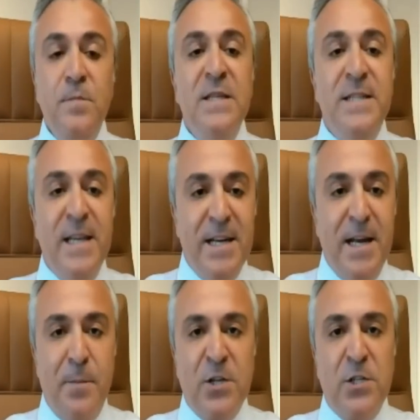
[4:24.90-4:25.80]

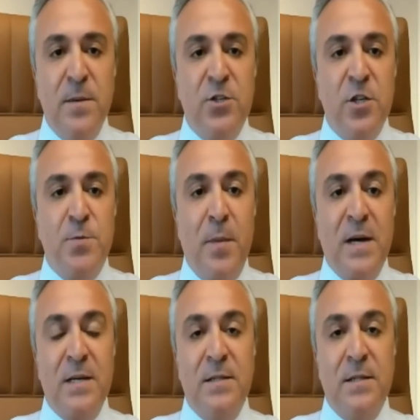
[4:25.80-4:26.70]
Yerine başka bir Çalışma
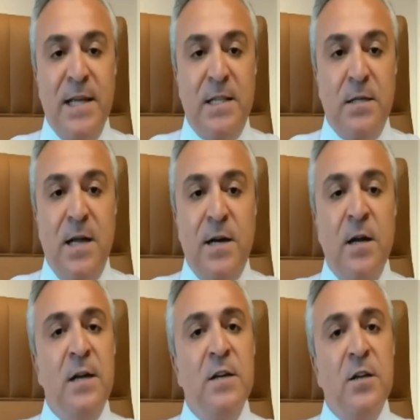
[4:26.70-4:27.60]
Bakanlığı
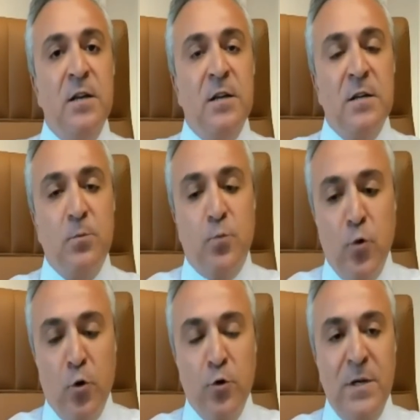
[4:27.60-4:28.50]
getirirler
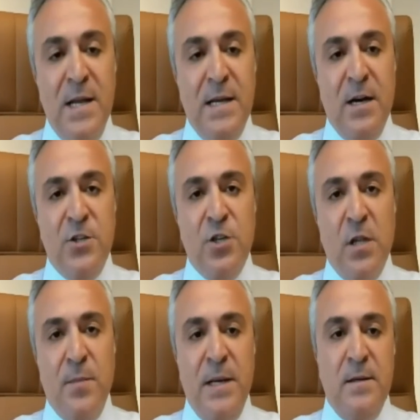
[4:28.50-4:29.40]
bu konuyla ilgili
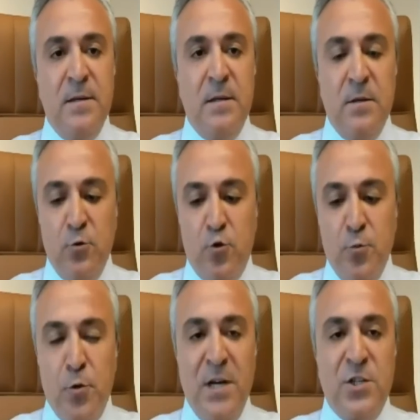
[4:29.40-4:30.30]
açıklamayı
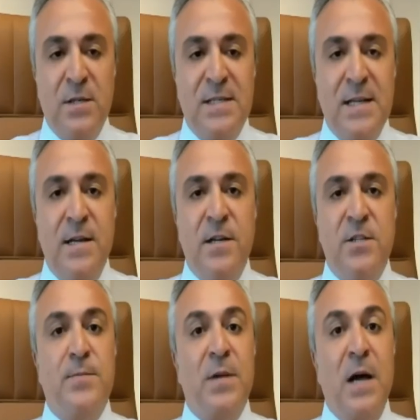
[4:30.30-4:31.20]
Cumhurbaşkanı Sayın
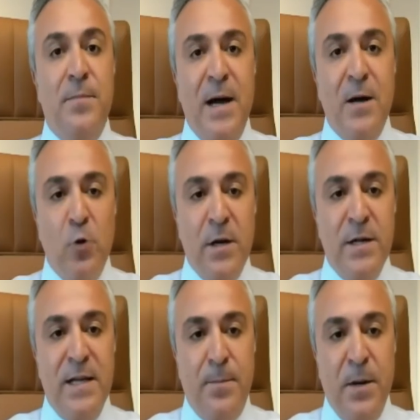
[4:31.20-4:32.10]
Recep Tayyip
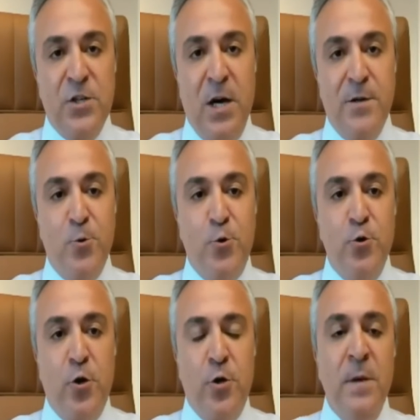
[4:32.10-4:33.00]
Erdoğan'ın yapacağını
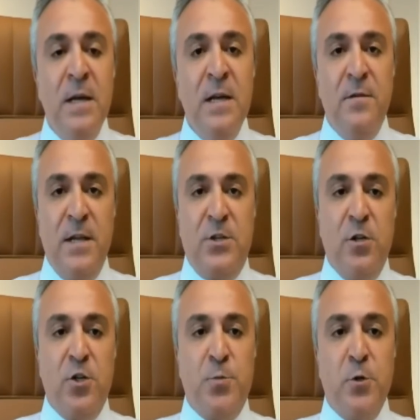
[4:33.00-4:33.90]
düşünüyorum ve
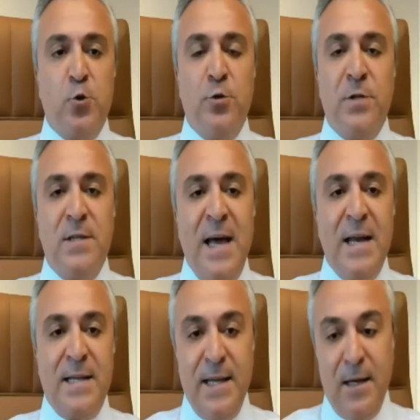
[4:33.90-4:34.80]
çalışmanın sonunda
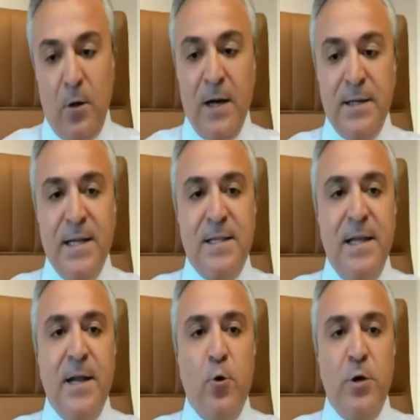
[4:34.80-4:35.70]
der ki
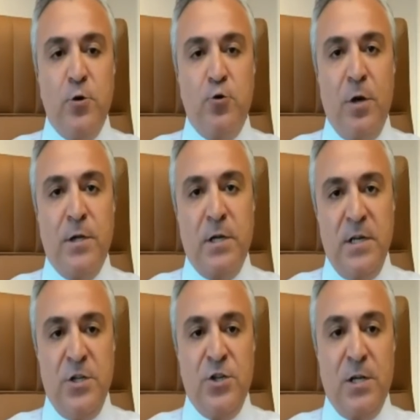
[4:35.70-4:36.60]
anketlere göre de şu andaki
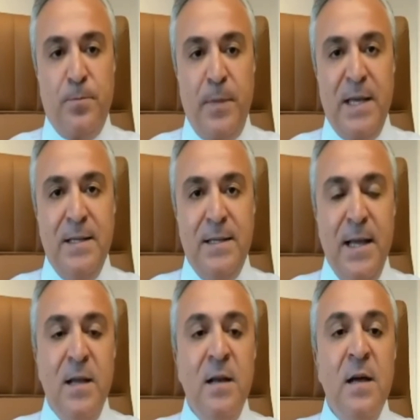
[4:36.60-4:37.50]
gidişat pek iyi
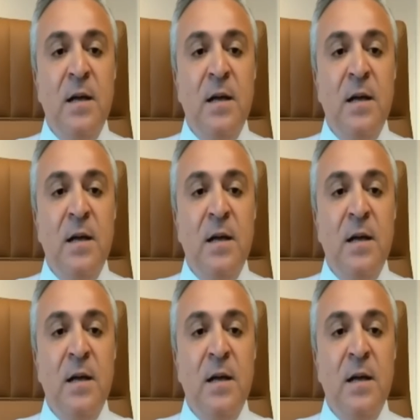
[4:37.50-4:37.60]
değil.